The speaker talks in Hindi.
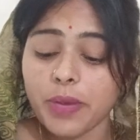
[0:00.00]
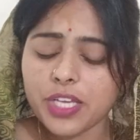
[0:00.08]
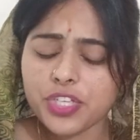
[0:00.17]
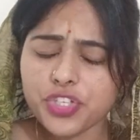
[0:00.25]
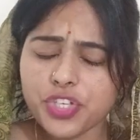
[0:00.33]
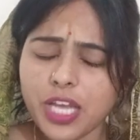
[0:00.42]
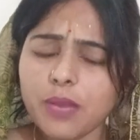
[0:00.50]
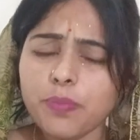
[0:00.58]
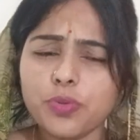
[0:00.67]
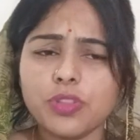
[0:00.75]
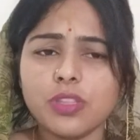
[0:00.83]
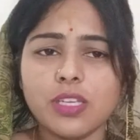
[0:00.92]
माँ
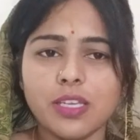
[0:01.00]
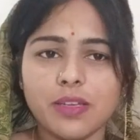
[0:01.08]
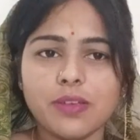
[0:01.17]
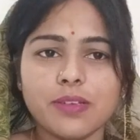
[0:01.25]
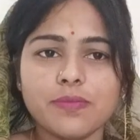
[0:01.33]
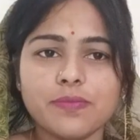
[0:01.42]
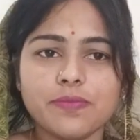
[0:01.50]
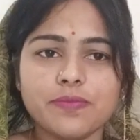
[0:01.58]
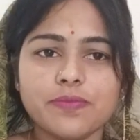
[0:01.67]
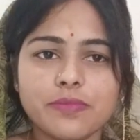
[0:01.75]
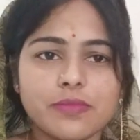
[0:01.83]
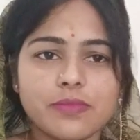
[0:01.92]
शैलपुत्री
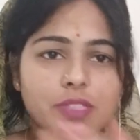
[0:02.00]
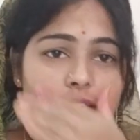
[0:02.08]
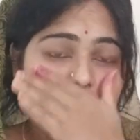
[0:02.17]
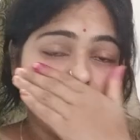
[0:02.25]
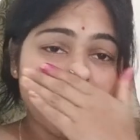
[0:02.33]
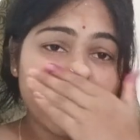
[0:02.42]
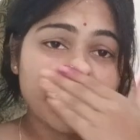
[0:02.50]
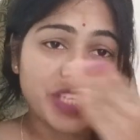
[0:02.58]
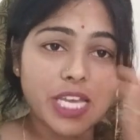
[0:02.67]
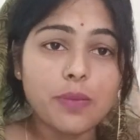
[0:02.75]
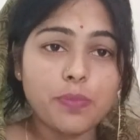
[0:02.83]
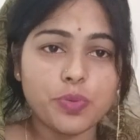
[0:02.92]
माँ
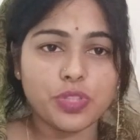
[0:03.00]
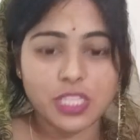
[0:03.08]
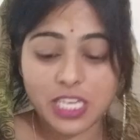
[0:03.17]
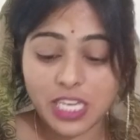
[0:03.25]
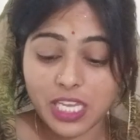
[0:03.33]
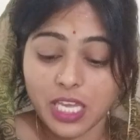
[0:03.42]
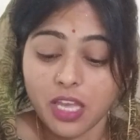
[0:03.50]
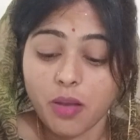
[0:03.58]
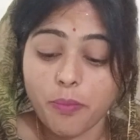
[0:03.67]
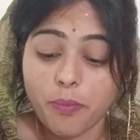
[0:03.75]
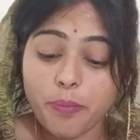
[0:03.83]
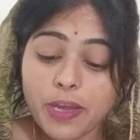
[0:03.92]
शैलपुत्री
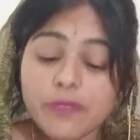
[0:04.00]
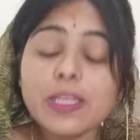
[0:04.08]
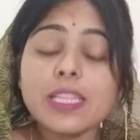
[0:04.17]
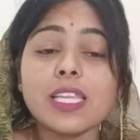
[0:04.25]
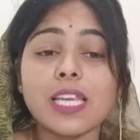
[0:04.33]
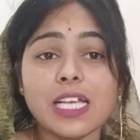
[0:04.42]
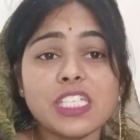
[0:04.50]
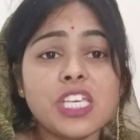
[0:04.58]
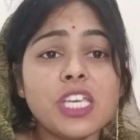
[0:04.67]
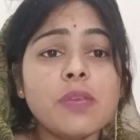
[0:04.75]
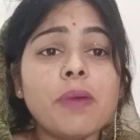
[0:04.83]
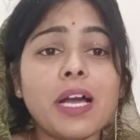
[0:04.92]

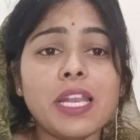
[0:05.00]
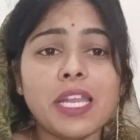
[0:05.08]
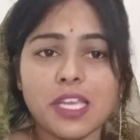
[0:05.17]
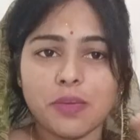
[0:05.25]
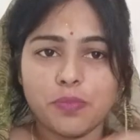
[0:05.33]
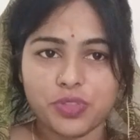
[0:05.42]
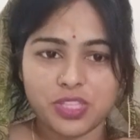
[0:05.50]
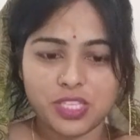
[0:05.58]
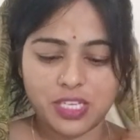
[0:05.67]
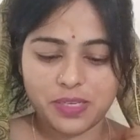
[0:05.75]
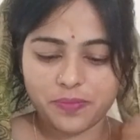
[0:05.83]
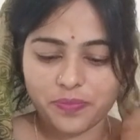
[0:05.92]
पर्वतराज हिमालय की
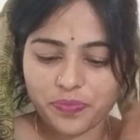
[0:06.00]
पुत्री